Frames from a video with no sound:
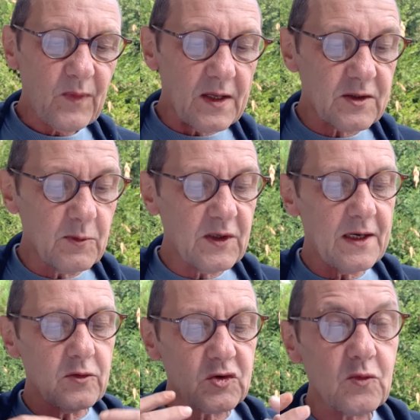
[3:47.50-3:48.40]
Seulement, on a
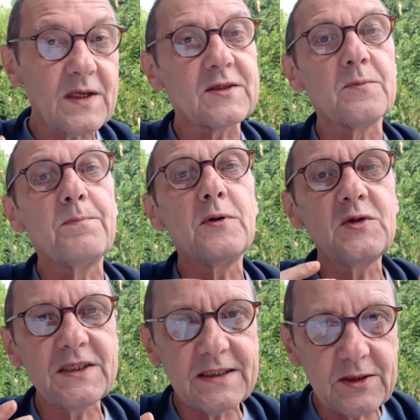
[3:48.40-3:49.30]
le choix de se
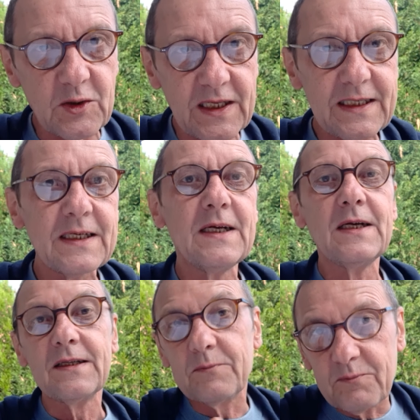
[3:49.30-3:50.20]
positionner
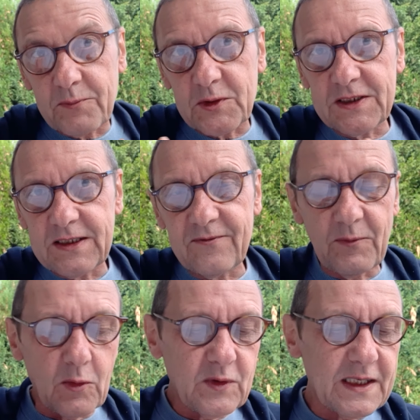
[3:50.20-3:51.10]

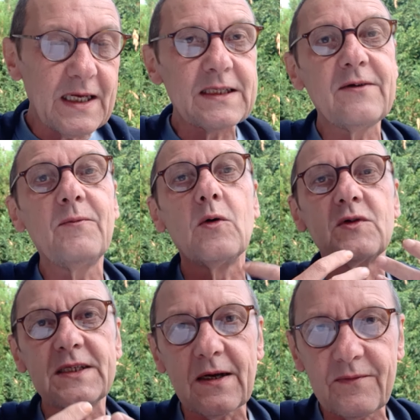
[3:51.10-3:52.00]
positivement ou négativement, au
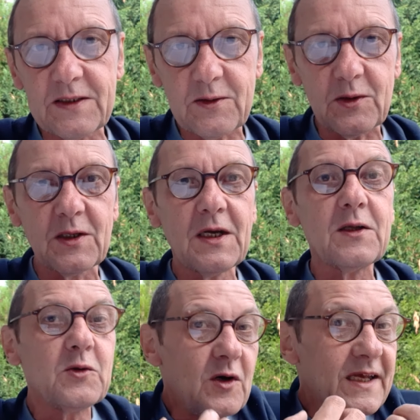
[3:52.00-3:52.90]
service de,
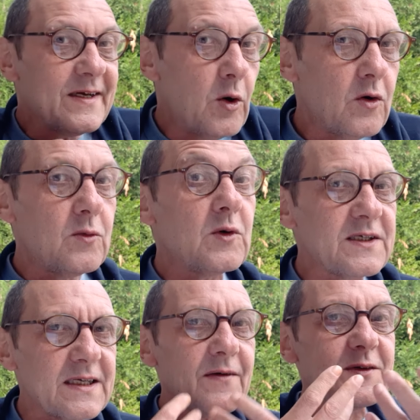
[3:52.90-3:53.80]
l'ego ou au
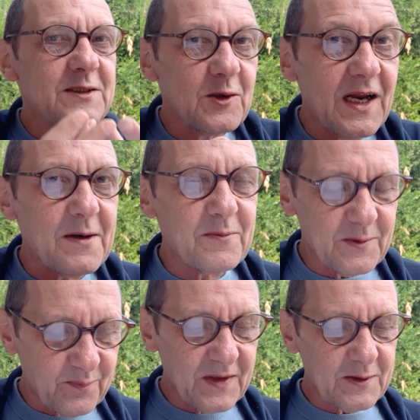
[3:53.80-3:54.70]
service de l'âme.
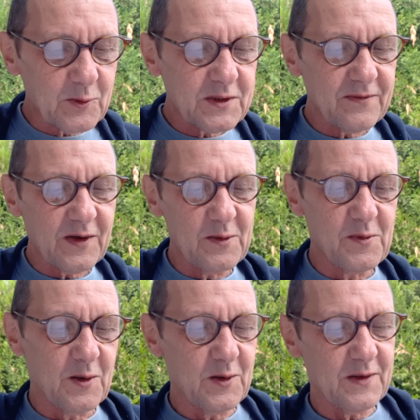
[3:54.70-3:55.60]
Donc c'est
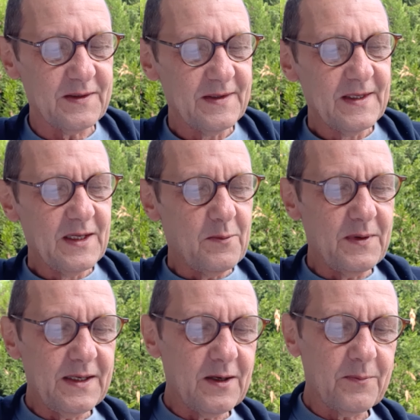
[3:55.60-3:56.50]
vraiment... Euh,
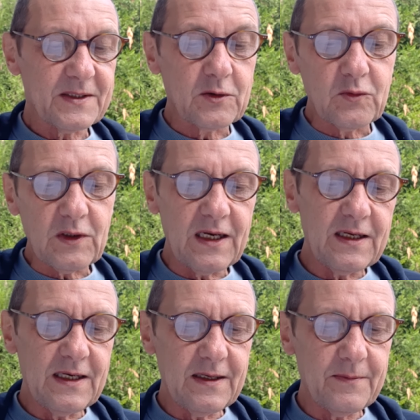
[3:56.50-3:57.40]
mais euh, parce que toutes les,
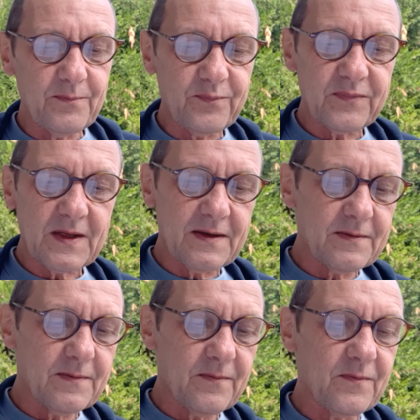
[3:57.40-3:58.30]
les
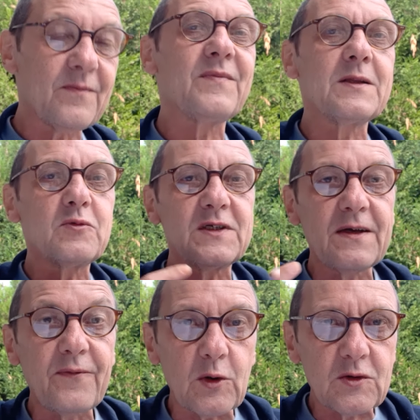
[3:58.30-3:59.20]
toutes ces
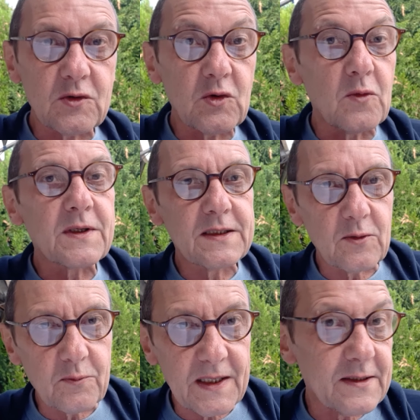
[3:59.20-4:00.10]
forces sombres qui
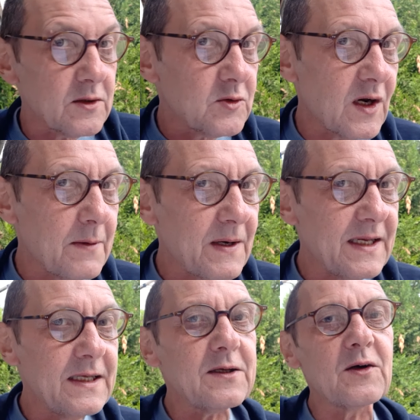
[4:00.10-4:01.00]
sont présentes sur la
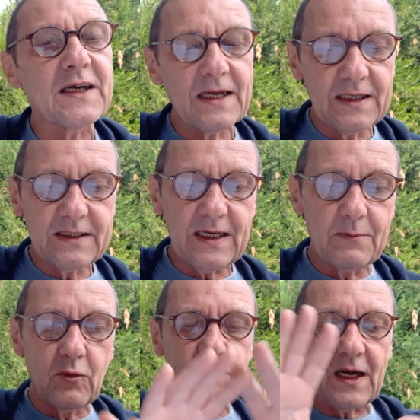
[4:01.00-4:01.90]
planète, en réalité, elles
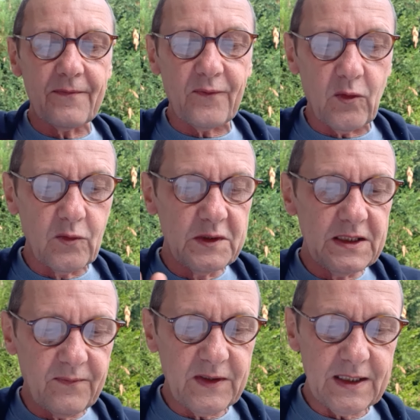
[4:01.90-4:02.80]
montrent un front
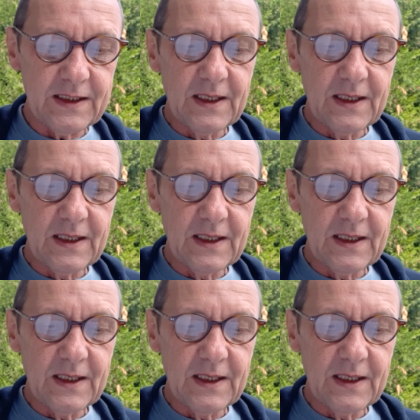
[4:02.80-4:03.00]
unifié,